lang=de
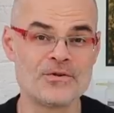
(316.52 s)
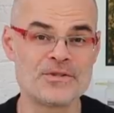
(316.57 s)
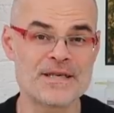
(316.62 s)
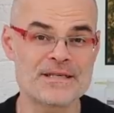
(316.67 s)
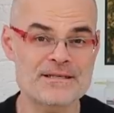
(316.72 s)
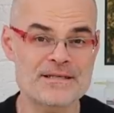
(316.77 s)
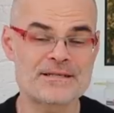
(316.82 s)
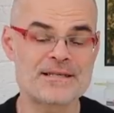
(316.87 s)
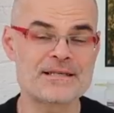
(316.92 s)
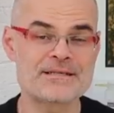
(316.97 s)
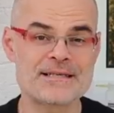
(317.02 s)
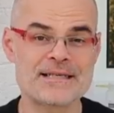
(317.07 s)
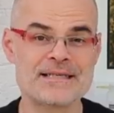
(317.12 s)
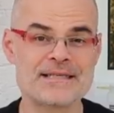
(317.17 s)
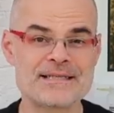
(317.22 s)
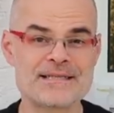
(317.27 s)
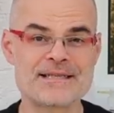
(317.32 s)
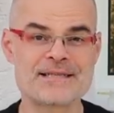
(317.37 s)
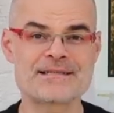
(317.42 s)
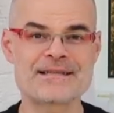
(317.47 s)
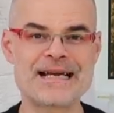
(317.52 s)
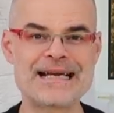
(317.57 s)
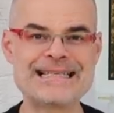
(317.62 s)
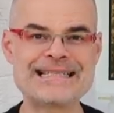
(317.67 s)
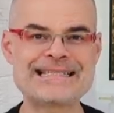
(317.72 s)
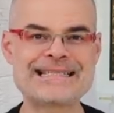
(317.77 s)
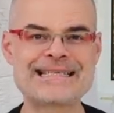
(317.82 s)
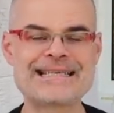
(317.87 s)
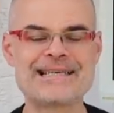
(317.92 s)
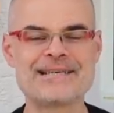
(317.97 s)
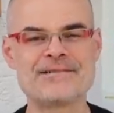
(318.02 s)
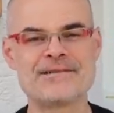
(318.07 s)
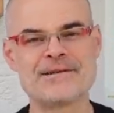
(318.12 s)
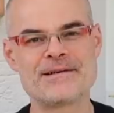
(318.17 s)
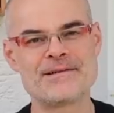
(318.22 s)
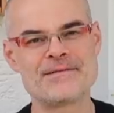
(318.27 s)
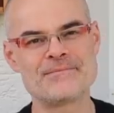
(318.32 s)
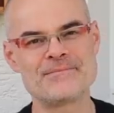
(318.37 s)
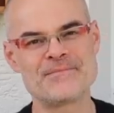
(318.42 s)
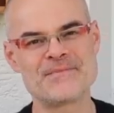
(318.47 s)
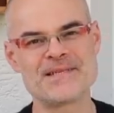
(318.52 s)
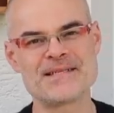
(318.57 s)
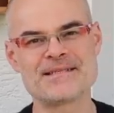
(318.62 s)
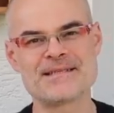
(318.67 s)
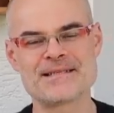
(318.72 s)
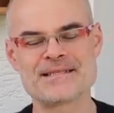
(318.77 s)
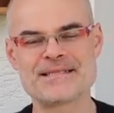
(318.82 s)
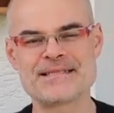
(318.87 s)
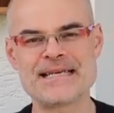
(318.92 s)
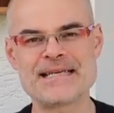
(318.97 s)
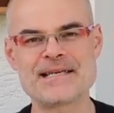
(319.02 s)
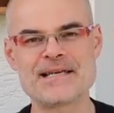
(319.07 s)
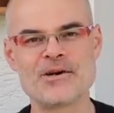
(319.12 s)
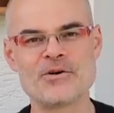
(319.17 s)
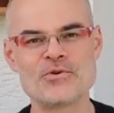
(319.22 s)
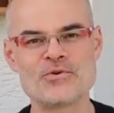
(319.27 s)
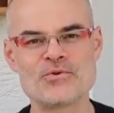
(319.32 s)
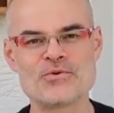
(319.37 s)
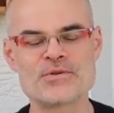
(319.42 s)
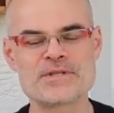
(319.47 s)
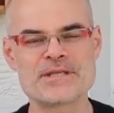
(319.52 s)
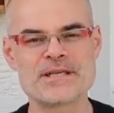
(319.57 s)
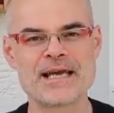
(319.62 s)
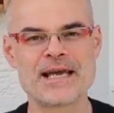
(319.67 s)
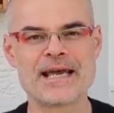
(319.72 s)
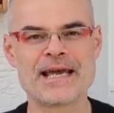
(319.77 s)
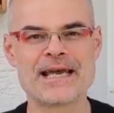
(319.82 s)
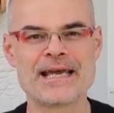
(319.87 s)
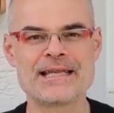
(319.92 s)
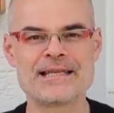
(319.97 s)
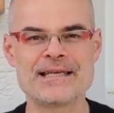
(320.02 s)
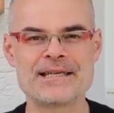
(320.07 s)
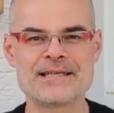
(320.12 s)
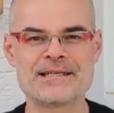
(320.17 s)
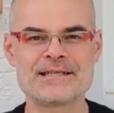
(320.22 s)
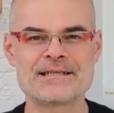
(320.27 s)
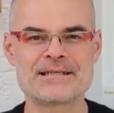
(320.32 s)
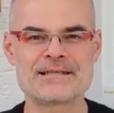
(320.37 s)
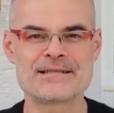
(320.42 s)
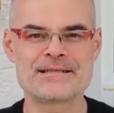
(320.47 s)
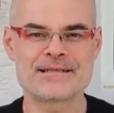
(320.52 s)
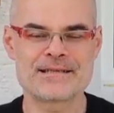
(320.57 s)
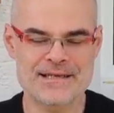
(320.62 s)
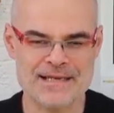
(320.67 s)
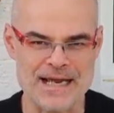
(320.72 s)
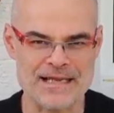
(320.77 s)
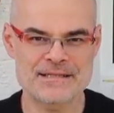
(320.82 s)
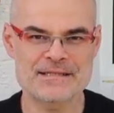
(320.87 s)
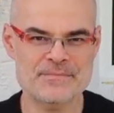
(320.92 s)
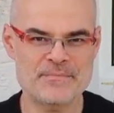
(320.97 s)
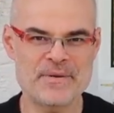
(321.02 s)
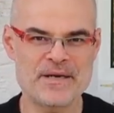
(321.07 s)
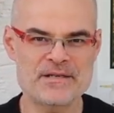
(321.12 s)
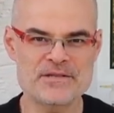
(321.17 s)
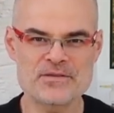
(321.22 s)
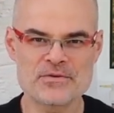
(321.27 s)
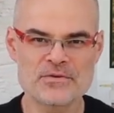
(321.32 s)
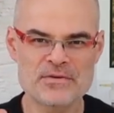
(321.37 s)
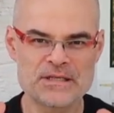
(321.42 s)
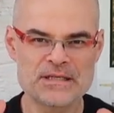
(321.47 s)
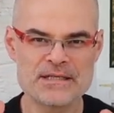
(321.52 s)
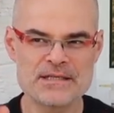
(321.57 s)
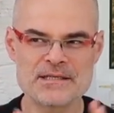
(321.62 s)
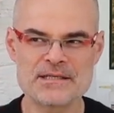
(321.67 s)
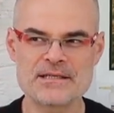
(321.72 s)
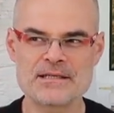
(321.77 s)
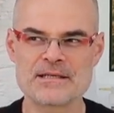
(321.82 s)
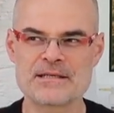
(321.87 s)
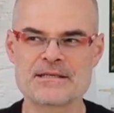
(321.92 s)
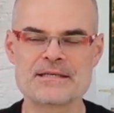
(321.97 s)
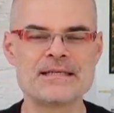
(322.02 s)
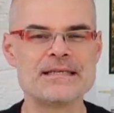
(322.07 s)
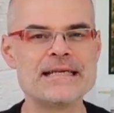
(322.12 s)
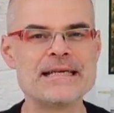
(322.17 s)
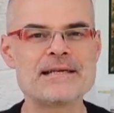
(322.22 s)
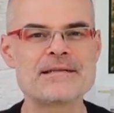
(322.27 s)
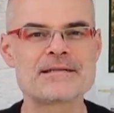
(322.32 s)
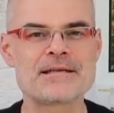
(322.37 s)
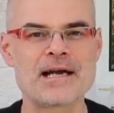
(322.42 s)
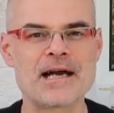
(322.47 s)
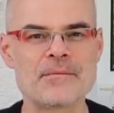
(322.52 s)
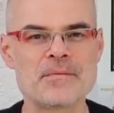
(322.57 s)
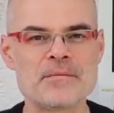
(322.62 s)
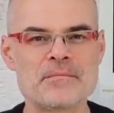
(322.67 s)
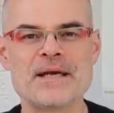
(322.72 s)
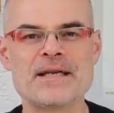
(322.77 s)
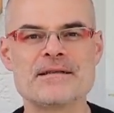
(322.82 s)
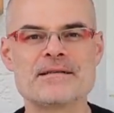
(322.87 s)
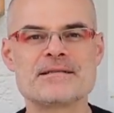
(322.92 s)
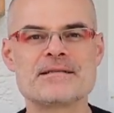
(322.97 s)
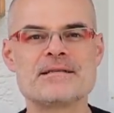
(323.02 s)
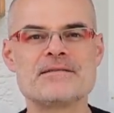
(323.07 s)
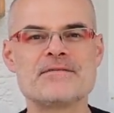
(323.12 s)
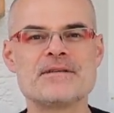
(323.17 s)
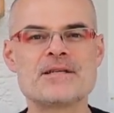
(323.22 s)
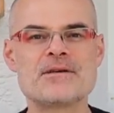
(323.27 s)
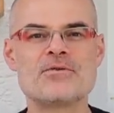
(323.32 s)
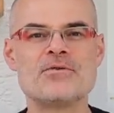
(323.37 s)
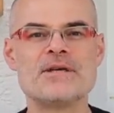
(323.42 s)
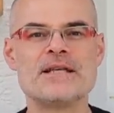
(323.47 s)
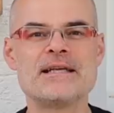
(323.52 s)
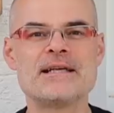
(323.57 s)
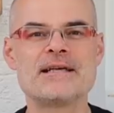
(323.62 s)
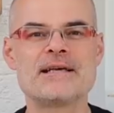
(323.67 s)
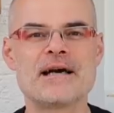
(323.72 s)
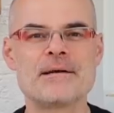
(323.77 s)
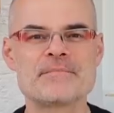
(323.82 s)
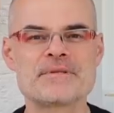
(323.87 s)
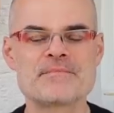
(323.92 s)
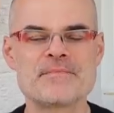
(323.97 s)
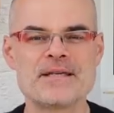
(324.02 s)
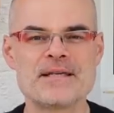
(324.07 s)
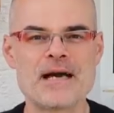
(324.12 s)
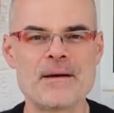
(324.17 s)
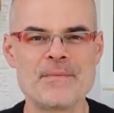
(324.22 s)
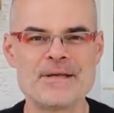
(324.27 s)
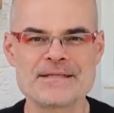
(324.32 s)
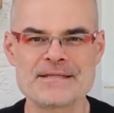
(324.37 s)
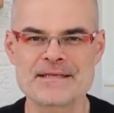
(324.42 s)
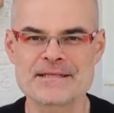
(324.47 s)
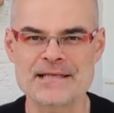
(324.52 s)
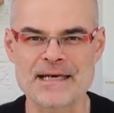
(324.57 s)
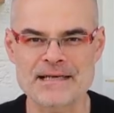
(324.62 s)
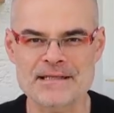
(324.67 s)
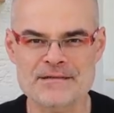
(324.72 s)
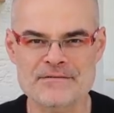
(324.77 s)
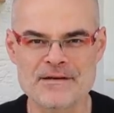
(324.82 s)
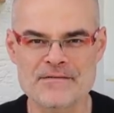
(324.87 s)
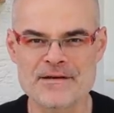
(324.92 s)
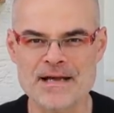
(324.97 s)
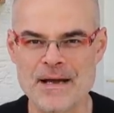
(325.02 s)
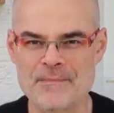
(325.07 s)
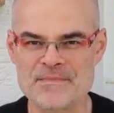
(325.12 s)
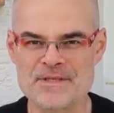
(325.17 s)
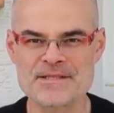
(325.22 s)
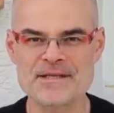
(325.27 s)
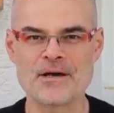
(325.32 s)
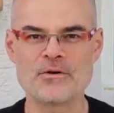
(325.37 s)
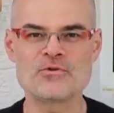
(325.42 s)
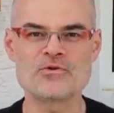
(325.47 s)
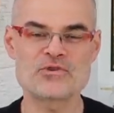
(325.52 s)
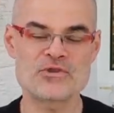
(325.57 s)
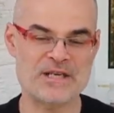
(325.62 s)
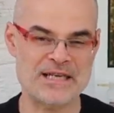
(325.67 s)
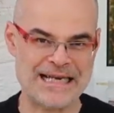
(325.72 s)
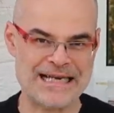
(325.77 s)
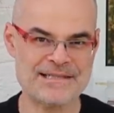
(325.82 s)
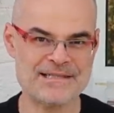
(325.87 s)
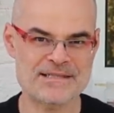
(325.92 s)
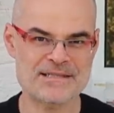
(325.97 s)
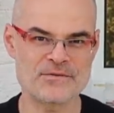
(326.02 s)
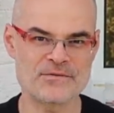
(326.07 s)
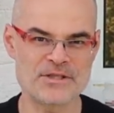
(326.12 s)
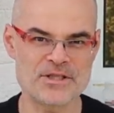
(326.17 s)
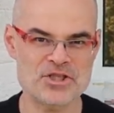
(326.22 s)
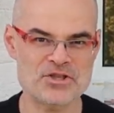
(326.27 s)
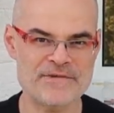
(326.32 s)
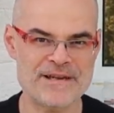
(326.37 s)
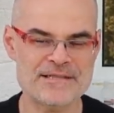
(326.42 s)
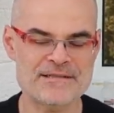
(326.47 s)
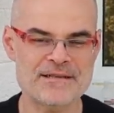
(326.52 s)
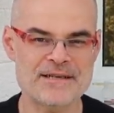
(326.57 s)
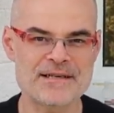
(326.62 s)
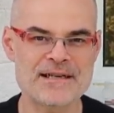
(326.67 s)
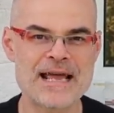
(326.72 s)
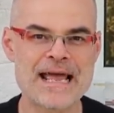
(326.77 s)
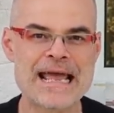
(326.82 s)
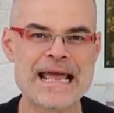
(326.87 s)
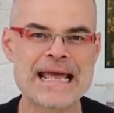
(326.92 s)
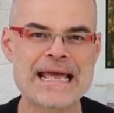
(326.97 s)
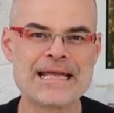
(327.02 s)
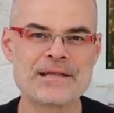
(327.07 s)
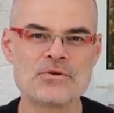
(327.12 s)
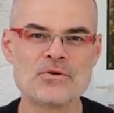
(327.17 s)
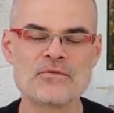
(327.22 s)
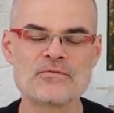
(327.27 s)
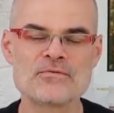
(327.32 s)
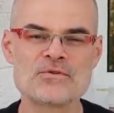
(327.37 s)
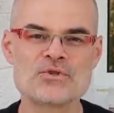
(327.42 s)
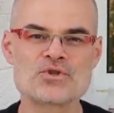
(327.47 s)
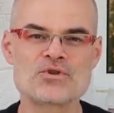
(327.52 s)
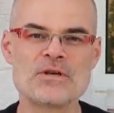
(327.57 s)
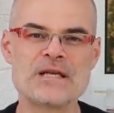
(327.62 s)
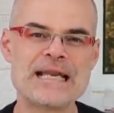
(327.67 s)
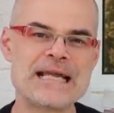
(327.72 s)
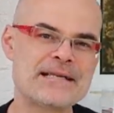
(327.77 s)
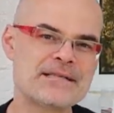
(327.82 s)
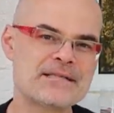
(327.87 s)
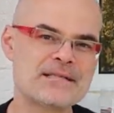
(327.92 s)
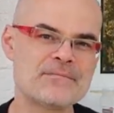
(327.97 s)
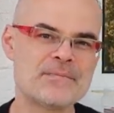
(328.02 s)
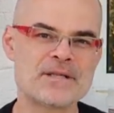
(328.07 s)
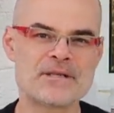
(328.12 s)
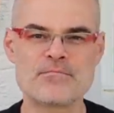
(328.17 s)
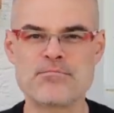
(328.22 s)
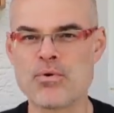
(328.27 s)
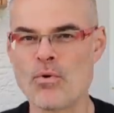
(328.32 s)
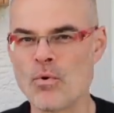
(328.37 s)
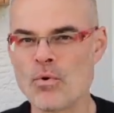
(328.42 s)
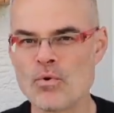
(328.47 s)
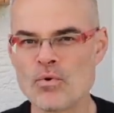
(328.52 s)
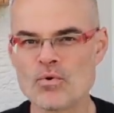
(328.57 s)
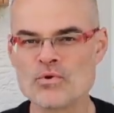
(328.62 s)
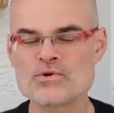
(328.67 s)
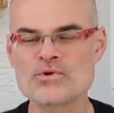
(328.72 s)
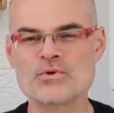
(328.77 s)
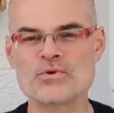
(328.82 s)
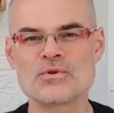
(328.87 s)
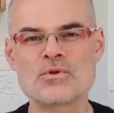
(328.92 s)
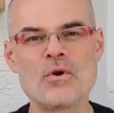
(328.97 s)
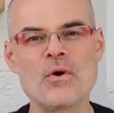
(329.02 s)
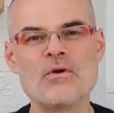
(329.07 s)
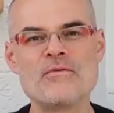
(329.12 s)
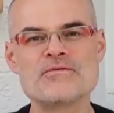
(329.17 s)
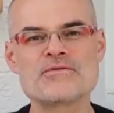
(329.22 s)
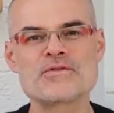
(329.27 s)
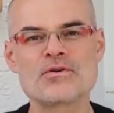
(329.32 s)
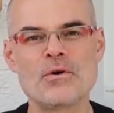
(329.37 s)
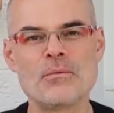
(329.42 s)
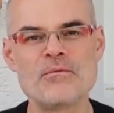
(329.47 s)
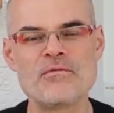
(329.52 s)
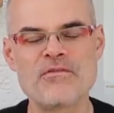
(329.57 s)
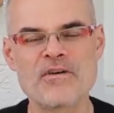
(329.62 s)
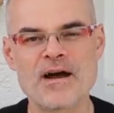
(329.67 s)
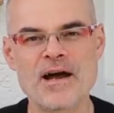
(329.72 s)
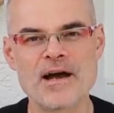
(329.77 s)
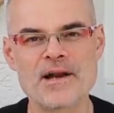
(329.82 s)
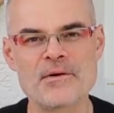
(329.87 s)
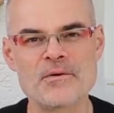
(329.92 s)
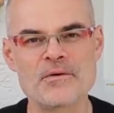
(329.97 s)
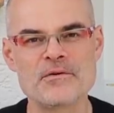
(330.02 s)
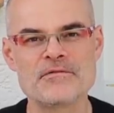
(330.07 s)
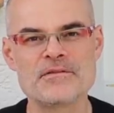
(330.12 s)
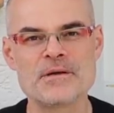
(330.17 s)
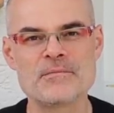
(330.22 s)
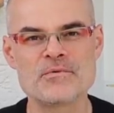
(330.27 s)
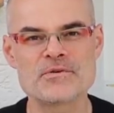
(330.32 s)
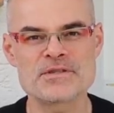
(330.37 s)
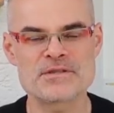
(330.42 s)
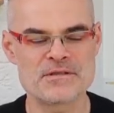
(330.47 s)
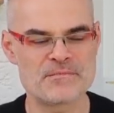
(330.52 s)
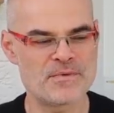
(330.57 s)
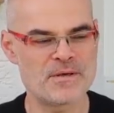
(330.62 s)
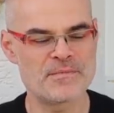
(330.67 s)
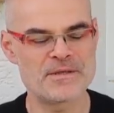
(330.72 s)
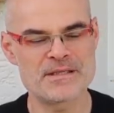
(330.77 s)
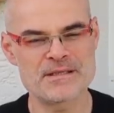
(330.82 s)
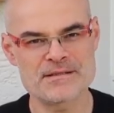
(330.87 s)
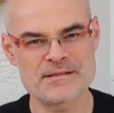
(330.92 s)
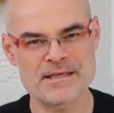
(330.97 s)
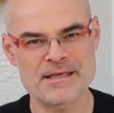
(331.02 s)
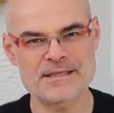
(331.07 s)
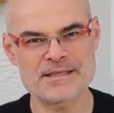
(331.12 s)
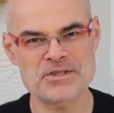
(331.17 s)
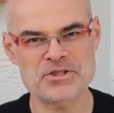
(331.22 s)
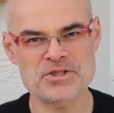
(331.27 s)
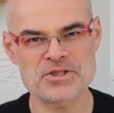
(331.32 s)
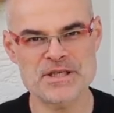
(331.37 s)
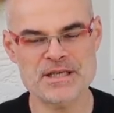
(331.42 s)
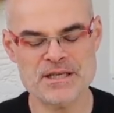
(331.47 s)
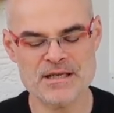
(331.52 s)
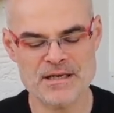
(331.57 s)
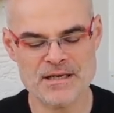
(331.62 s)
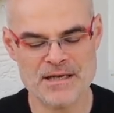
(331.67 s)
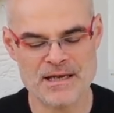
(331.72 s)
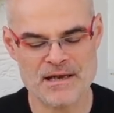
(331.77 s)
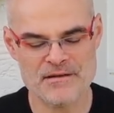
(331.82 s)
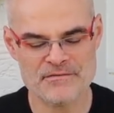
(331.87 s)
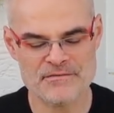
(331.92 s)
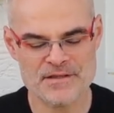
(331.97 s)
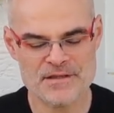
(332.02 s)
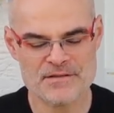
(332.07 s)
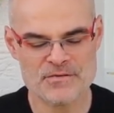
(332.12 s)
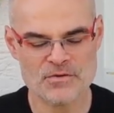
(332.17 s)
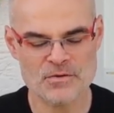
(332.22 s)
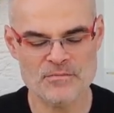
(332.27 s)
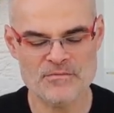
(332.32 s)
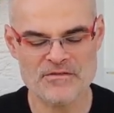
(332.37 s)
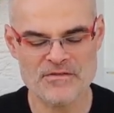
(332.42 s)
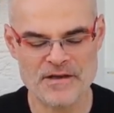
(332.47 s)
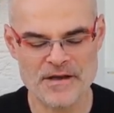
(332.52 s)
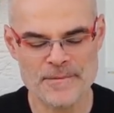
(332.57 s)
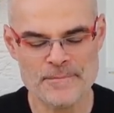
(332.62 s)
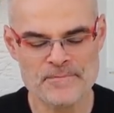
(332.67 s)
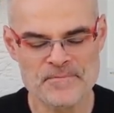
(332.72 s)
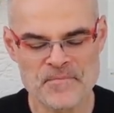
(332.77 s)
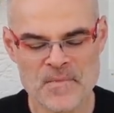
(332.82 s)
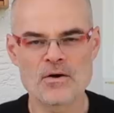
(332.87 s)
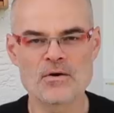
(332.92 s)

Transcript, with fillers: Und das ist tatsächlich das einzige dieser zehn Autos, den ich ganz persönlich zerlegt habe. Meine Zivi-Kollegen haben es mir damals gedankt, weil wir haben diese Autos gehasst und die Schwestern durften schon längst mit Polos und Golfs rumfahren und wir mussten immer mit diesen alten stinkigen R4s rumfahren.